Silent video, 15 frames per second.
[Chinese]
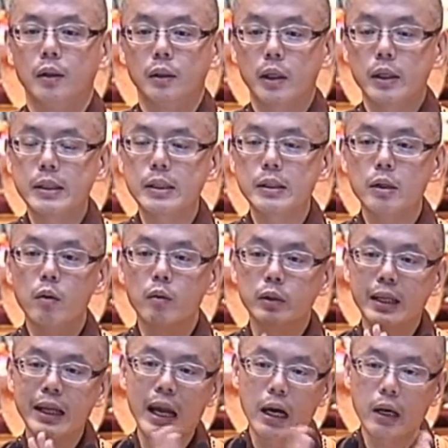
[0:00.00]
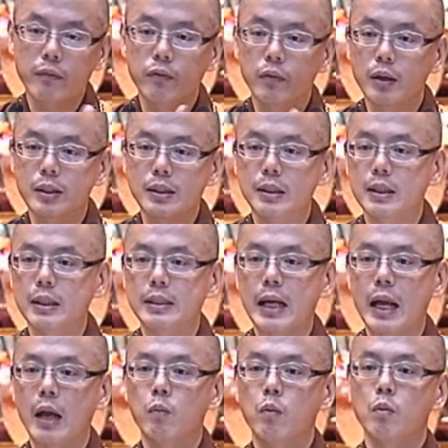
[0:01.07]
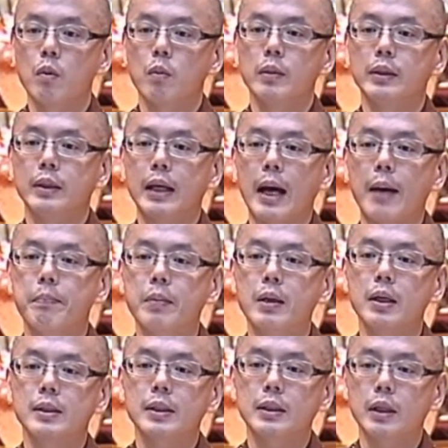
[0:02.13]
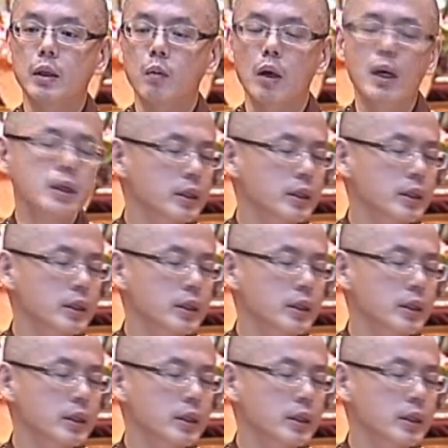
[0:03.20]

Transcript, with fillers: 也曾经有一两个佛友私底下来问我问题，还不客气顶我，